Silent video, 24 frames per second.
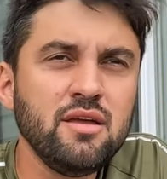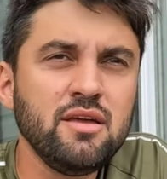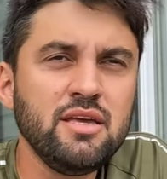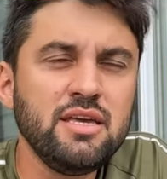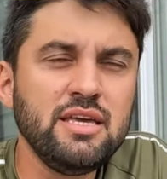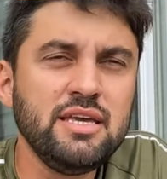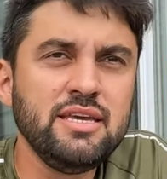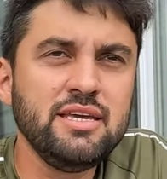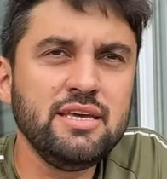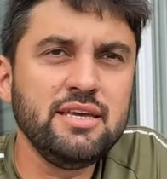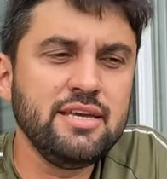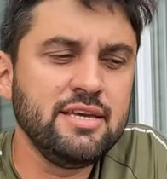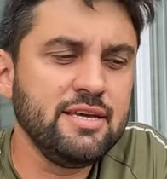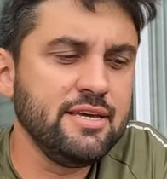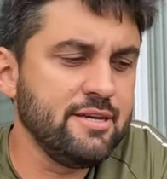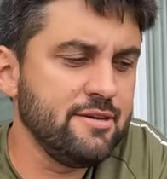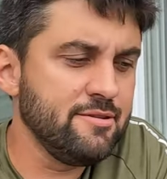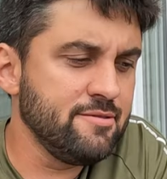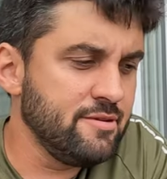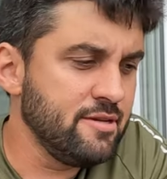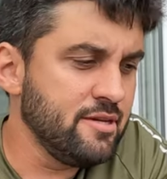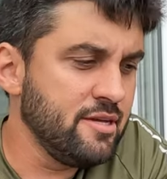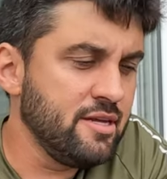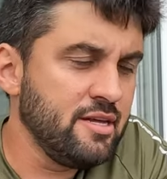
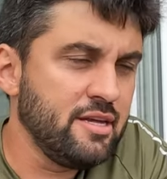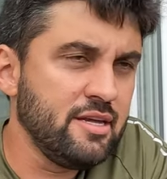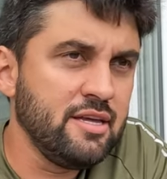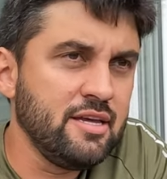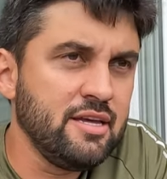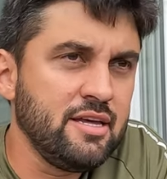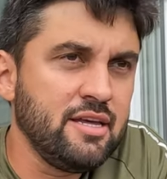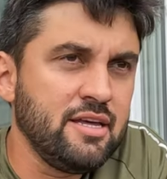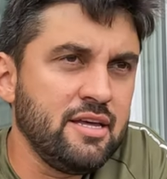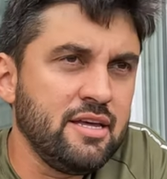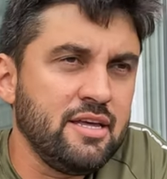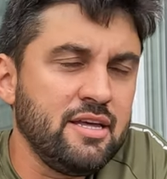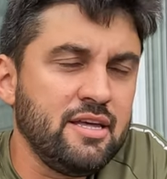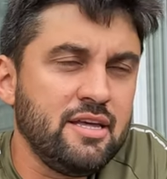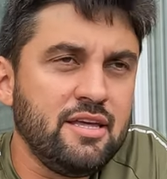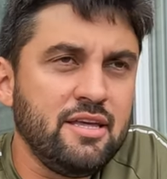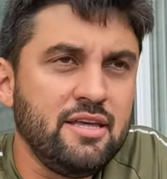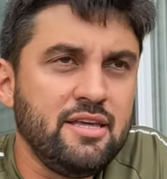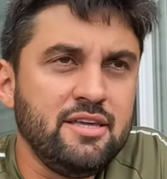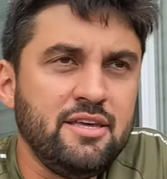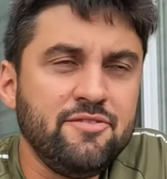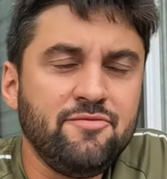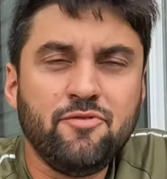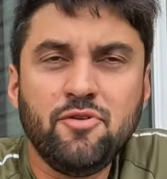E,
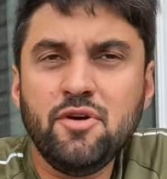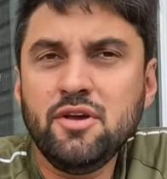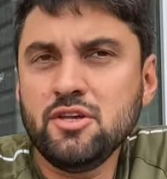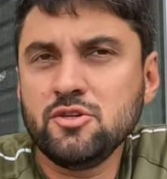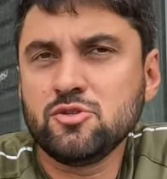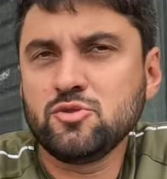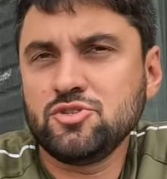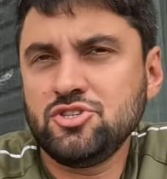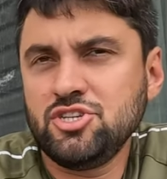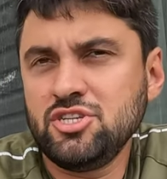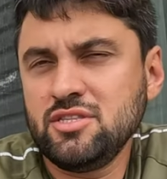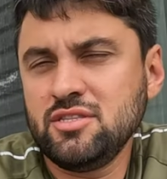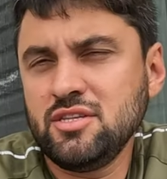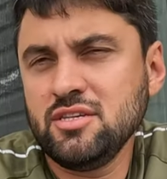e foi isso, a gente